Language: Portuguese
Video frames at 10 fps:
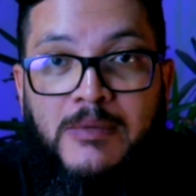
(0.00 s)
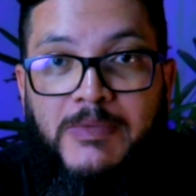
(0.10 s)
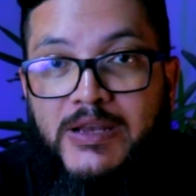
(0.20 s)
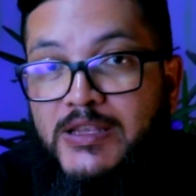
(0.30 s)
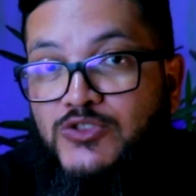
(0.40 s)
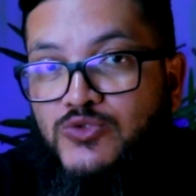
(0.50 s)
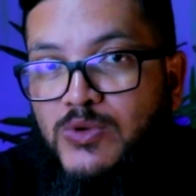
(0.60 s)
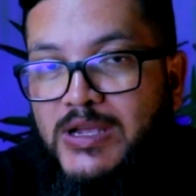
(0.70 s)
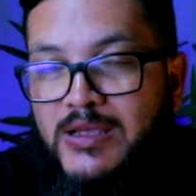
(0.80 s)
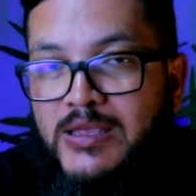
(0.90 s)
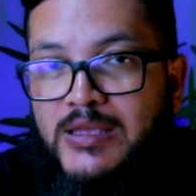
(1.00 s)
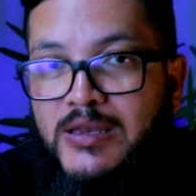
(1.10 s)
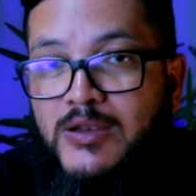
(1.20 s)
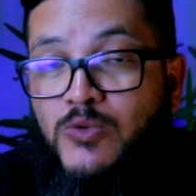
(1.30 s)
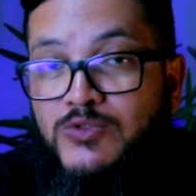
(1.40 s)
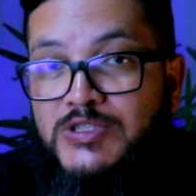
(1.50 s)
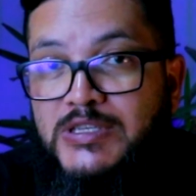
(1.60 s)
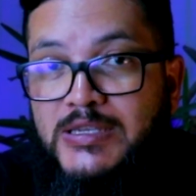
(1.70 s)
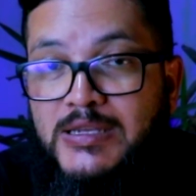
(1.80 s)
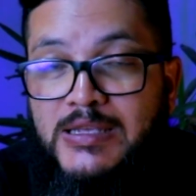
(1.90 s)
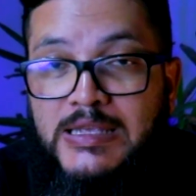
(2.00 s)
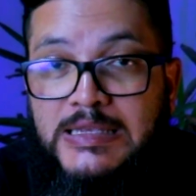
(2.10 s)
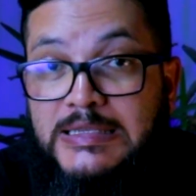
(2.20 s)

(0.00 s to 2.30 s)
para que a sua carreira consiga